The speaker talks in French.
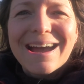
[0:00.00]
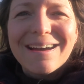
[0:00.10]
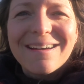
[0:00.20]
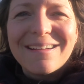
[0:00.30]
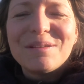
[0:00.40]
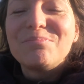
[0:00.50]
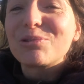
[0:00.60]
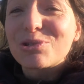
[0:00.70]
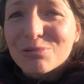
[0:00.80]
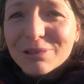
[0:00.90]
euh, les
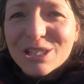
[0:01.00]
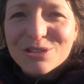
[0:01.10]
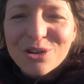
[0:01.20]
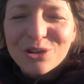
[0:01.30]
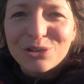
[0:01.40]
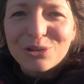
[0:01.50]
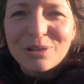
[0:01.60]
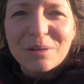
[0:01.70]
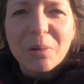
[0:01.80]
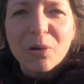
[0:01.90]
bourgeons qui sortent euh,
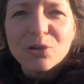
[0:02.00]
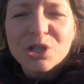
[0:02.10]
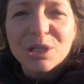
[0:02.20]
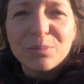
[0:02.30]
des branches